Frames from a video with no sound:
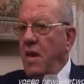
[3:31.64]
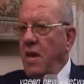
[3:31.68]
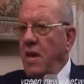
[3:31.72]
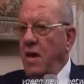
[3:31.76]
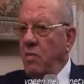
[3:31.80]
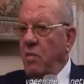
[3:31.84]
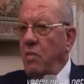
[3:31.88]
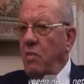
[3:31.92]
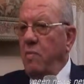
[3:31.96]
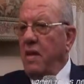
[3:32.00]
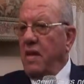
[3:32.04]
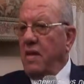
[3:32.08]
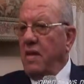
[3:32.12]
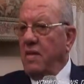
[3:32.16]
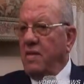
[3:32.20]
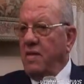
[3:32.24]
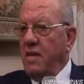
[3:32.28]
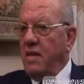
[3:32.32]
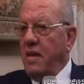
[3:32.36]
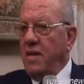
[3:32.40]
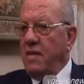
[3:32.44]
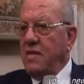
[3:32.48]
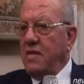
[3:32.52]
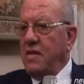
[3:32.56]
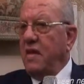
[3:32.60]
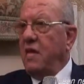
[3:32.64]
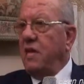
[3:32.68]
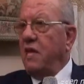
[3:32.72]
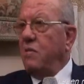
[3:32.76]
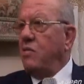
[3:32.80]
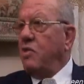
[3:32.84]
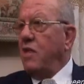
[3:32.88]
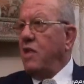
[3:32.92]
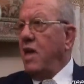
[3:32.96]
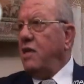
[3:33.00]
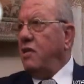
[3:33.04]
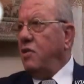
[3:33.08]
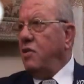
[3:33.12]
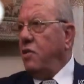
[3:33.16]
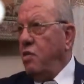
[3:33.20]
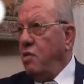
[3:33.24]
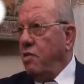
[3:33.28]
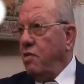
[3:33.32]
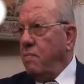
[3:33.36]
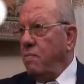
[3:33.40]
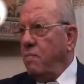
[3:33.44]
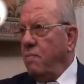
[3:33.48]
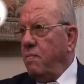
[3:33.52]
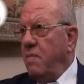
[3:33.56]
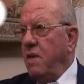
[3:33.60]
انا بقول المجلس الرئاسي دي انه مش عايز
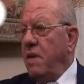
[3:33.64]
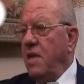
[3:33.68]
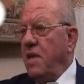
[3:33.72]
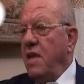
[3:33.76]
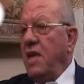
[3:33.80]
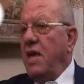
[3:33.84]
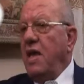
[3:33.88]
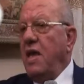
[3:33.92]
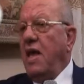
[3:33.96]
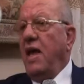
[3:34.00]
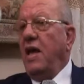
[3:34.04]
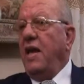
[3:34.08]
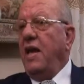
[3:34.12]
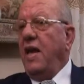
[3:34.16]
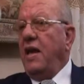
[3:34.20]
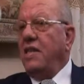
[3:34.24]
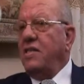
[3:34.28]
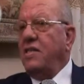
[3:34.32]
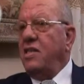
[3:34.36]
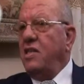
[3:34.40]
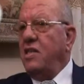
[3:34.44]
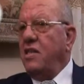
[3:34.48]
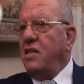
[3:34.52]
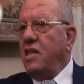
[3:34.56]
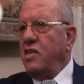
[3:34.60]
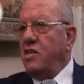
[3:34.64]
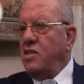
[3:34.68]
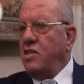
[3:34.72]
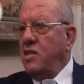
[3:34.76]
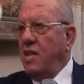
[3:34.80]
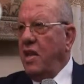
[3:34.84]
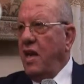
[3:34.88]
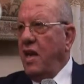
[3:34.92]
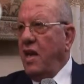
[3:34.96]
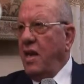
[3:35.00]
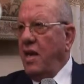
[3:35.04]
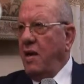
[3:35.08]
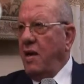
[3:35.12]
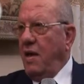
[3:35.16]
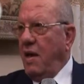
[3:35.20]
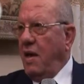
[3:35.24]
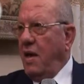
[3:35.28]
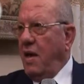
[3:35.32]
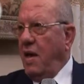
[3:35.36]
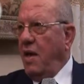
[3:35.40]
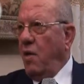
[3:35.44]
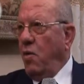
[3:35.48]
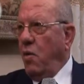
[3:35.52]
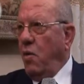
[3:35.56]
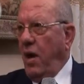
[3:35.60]
حكم احنا عايزين تشكيل انا
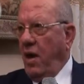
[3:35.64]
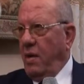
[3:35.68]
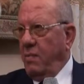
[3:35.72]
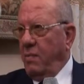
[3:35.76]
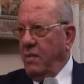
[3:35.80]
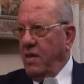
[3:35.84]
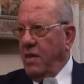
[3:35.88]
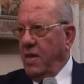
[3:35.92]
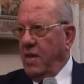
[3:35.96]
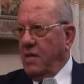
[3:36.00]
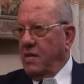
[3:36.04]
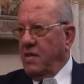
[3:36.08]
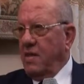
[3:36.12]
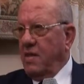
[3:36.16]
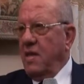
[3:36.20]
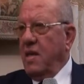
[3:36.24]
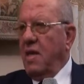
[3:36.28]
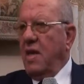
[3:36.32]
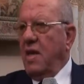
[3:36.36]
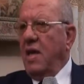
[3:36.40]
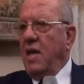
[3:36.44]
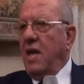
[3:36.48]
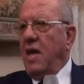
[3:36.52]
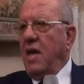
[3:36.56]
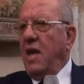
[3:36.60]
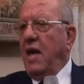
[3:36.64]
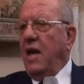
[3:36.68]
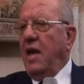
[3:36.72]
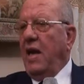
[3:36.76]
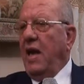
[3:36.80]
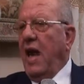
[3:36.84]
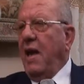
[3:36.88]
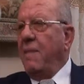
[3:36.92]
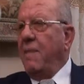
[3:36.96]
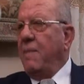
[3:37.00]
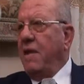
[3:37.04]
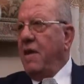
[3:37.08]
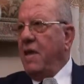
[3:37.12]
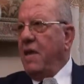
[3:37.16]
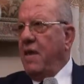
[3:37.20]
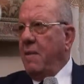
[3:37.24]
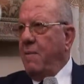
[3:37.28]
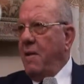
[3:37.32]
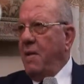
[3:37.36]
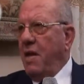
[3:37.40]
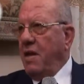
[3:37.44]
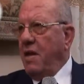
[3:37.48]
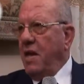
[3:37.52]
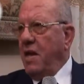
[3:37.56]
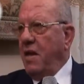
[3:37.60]
آه، واحد من الناس العمل
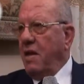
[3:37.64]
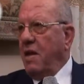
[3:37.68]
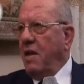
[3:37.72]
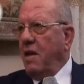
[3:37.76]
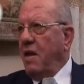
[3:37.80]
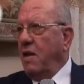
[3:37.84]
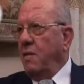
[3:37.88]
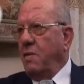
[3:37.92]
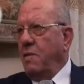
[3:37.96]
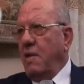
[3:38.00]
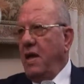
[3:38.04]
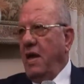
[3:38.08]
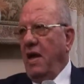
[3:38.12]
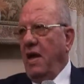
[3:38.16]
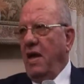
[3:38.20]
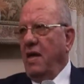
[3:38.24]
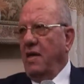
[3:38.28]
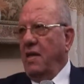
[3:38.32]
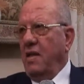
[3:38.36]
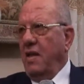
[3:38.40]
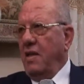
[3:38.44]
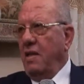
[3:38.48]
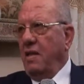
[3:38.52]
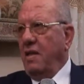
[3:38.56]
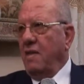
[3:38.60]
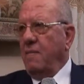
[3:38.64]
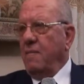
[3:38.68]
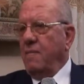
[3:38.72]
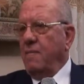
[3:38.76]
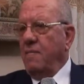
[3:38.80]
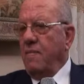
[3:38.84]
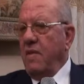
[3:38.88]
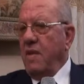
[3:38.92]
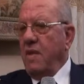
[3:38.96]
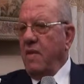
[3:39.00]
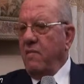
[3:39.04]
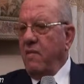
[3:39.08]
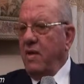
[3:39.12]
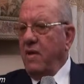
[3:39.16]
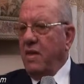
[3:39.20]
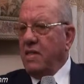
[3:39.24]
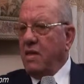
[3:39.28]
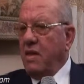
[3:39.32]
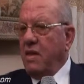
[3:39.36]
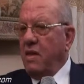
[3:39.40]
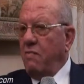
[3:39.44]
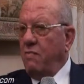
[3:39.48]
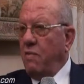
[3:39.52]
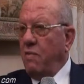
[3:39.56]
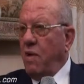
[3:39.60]
الجماعي ده خير من اي حاجه تانية
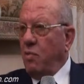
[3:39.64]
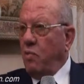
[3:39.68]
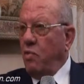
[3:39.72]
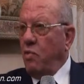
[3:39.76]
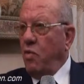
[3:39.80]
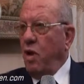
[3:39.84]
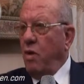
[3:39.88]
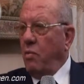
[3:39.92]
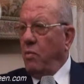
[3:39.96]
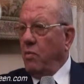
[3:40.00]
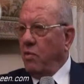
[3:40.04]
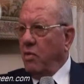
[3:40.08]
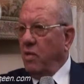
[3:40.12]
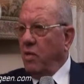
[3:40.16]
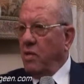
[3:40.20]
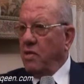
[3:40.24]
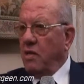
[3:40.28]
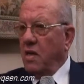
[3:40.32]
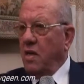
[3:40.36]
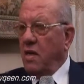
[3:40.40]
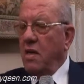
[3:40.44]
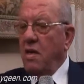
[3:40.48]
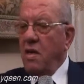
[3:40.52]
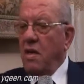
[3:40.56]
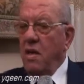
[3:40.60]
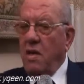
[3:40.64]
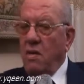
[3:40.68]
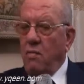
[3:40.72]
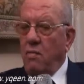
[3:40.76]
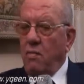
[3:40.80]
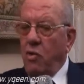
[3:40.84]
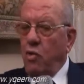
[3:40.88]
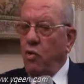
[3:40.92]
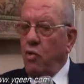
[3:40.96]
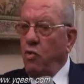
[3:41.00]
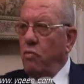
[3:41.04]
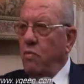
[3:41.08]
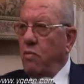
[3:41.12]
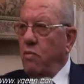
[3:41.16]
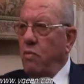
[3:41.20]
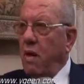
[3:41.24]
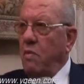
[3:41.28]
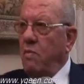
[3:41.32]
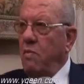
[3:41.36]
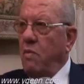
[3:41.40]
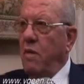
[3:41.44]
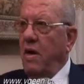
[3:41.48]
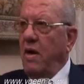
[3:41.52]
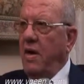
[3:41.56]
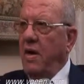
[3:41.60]
لازم تكون مجموعه متناسقه بتقوم
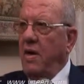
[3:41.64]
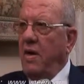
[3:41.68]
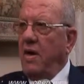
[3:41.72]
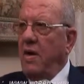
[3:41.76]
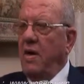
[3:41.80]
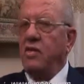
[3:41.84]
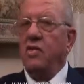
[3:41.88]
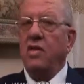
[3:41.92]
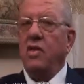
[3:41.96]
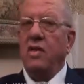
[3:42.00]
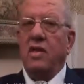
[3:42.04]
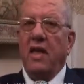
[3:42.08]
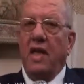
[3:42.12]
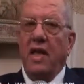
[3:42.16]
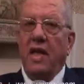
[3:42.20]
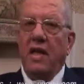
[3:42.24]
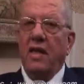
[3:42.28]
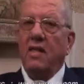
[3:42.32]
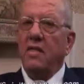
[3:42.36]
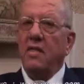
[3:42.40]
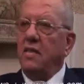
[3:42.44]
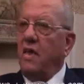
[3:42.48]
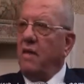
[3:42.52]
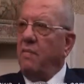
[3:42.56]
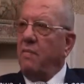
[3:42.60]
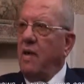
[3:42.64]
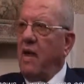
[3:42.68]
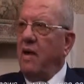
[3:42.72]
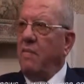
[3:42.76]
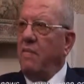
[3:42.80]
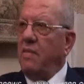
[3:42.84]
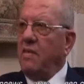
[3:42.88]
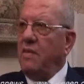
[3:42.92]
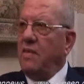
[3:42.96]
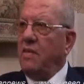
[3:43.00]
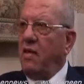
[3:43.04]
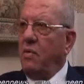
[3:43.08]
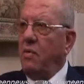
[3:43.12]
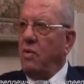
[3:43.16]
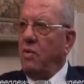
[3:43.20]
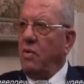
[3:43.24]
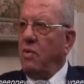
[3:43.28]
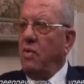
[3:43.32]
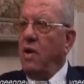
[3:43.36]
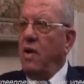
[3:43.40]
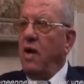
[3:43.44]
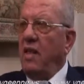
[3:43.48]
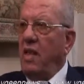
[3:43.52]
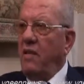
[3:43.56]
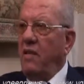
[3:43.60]
بمهمه معينه عشان تحقيق مهام الثوره
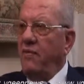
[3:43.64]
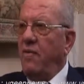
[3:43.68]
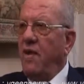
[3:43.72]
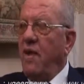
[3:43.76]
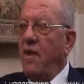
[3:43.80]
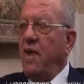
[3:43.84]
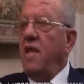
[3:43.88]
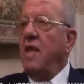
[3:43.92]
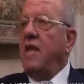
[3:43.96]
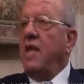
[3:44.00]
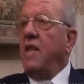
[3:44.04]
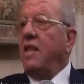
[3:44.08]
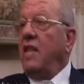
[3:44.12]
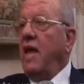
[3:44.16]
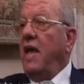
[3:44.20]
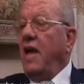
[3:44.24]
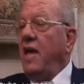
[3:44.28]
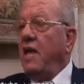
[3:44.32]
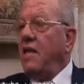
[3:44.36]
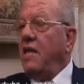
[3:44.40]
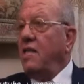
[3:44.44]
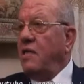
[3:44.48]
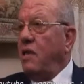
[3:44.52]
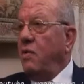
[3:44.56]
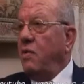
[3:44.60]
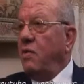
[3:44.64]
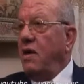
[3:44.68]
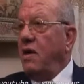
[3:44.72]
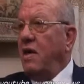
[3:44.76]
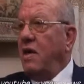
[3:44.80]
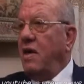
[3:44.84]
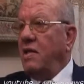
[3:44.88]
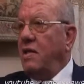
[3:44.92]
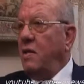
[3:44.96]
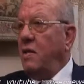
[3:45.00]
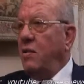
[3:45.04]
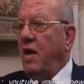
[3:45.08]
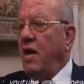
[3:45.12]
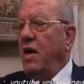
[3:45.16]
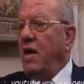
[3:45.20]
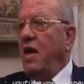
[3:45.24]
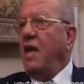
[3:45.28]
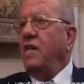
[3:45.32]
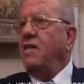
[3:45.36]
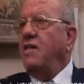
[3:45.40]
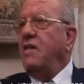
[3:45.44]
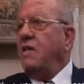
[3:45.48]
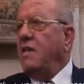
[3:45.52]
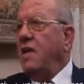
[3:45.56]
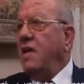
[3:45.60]
واهداف تحقيق الثوره يعني هي ثوره احنا
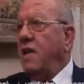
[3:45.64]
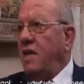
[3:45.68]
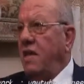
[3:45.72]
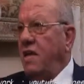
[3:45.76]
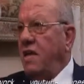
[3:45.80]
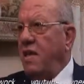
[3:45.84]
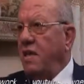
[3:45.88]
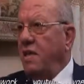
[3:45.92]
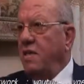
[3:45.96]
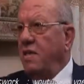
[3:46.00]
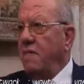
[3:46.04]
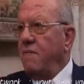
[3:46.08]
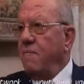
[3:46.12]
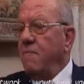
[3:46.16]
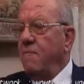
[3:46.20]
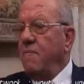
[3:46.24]
عايزين تغيير